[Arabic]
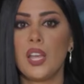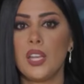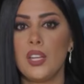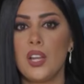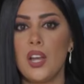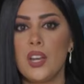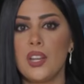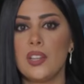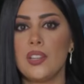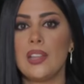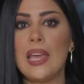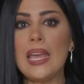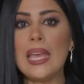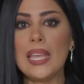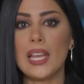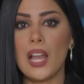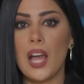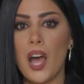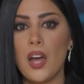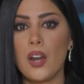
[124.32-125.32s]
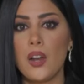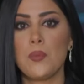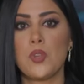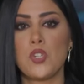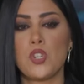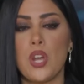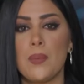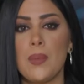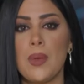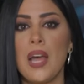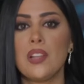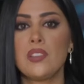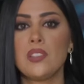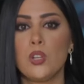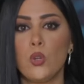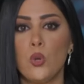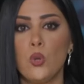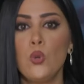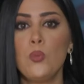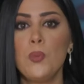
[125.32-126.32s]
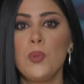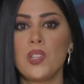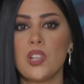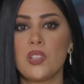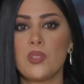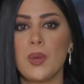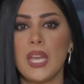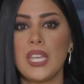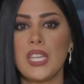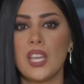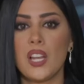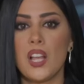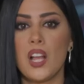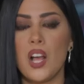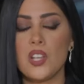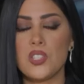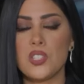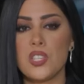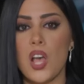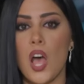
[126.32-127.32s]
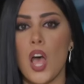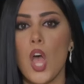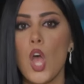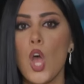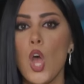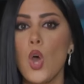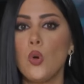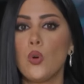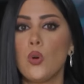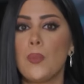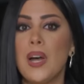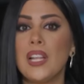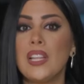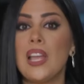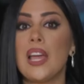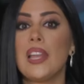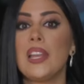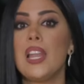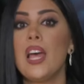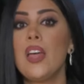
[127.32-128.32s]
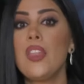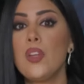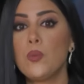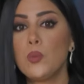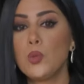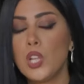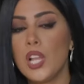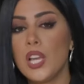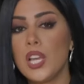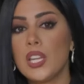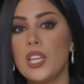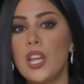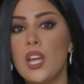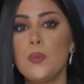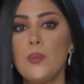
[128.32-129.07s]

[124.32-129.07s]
نار داخل حرم جامعة العلوم التطبيقية الخاصة وبعد أن لاذ مطلق النار